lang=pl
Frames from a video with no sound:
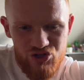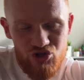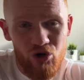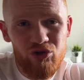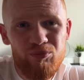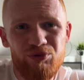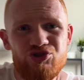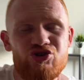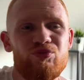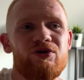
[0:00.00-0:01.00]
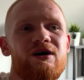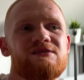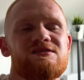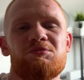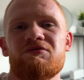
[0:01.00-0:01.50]
czy Orton potrzebuje
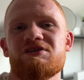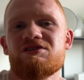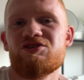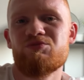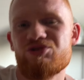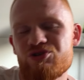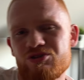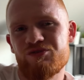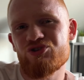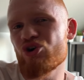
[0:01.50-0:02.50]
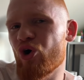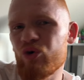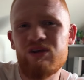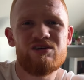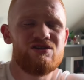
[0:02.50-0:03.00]
zdobywać jakieś mistrzostwo, czy
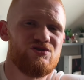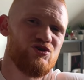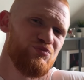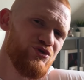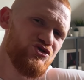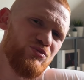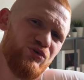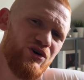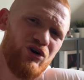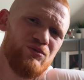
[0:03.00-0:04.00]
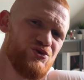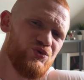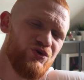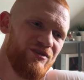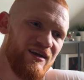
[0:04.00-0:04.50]
on jeszcze coś potrzebuje komuś
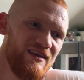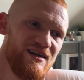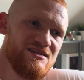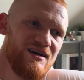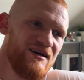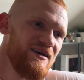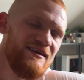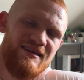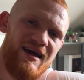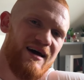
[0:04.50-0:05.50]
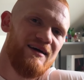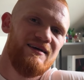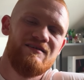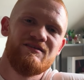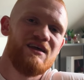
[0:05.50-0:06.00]
udowadniać? Nie.
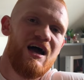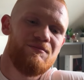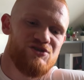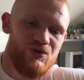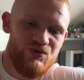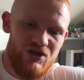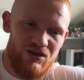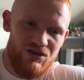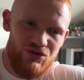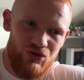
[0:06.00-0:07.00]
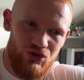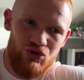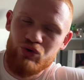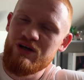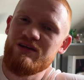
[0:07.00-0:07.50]
I wydaje mi się, że
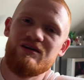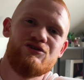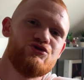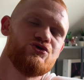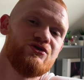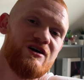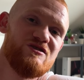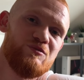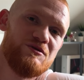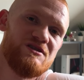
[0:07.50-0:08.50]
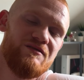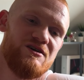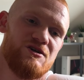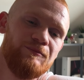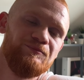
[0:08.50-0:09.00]
tutaj należy już od razu
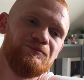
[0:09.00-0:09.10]
postawić